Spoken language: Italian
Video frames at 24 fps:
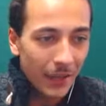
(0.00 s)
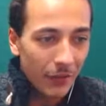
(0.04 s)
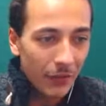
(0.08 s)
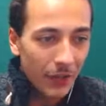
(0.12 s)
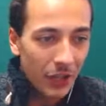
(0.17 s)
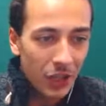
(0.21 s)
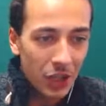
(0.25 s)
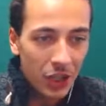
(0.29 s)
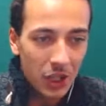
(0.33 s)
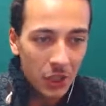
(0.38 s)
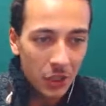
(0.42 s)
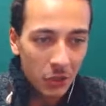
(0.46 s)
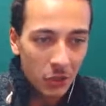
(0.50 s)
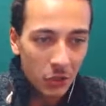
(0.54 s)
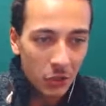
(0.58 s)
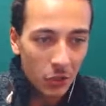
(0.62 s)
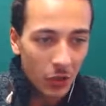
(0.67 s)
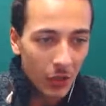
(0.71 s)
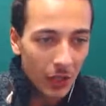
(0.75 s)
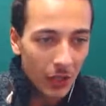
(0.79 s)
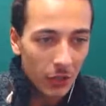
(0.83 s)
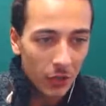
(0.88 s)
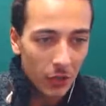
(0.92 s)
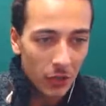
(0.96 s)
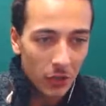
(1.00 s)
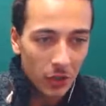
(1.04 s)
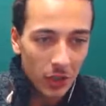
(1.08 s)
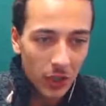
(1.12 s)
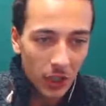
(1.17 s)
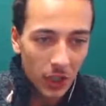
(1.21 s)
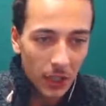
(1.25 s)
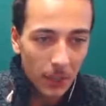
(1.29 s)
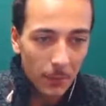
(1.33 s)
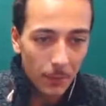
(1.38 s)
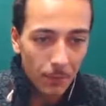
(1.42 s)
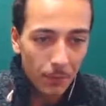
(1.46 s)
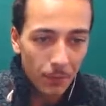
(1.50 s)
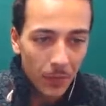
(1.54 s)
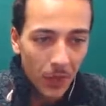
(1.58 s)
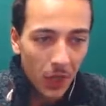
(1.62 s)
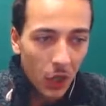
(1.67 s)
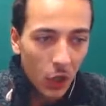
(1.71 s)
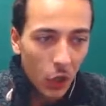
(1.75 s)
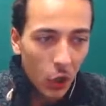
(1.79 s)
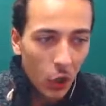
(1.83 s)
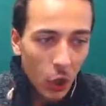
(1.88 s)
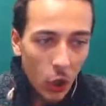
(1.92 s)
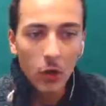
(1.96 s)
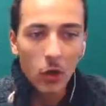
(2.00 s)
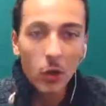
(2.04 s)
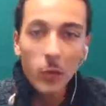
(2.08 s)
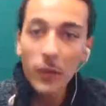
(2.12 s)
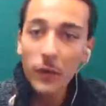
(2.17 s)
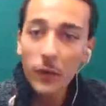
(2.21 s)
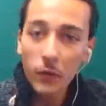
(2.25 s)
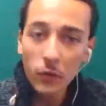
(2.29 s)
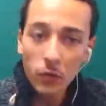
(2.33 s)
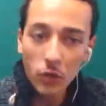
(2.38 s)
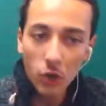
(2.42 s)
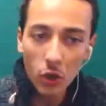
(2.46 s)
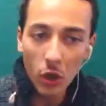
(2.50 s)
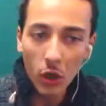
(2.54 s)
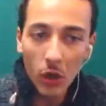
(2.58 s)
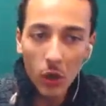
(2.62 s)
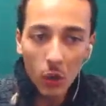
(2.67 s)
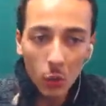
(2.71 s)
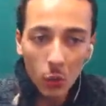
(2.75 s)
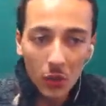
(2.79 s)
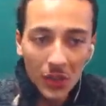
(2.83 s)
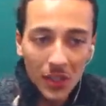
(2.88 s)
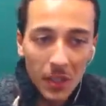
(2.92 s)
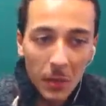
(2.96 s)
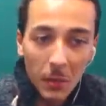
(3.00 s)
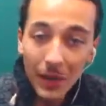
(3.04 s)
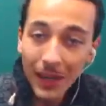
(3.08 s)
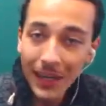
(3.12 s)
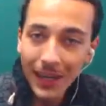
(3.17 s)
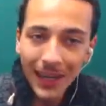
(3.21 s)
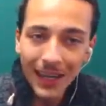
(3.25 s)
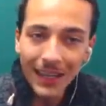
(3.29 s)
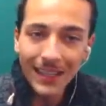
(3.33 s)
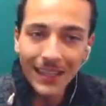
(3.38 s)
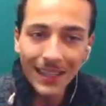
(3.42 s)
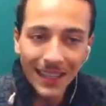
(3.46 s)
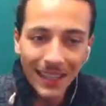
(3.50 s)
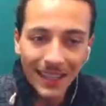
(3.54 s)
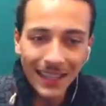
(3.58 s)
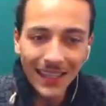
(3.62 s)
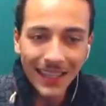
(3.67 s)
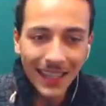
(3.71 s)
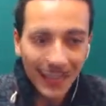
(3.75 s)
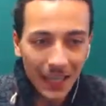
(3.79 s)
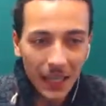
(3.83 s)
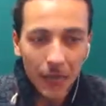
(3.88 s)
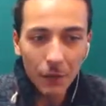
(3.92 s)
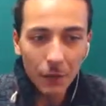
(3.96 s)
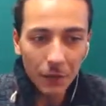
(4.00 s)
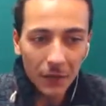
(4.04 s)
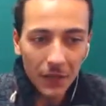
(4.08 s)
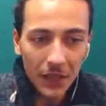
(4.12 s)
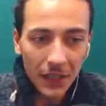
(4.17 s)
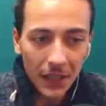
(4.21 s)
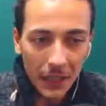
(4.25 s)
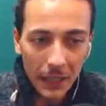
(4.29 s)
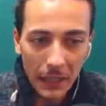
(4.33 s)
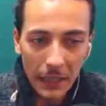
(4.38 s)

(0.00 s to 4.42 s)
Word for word: vicino, non la nostra, come funzionano queste meccaniche di crafting